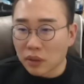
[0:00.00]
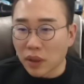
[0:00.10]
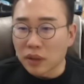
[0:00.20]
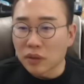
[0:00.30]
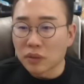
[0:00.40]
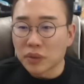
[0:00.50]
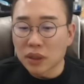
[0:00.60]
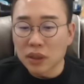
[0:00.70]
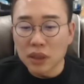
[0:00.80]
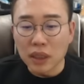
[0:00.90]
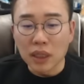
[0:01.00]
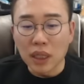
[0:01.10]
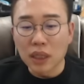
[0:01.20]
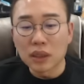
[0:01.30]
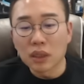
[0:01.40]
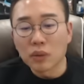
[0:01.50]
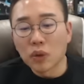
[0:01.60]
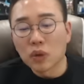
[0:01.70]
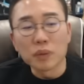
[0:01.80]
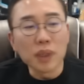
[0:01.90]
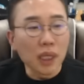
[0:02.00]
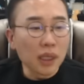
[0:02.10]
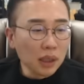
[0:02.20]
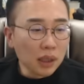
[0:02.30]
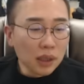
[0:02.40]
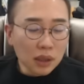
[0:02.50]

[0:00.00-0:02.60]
이 안에서 움직이지 않을까. 이렇게 보여줍니다.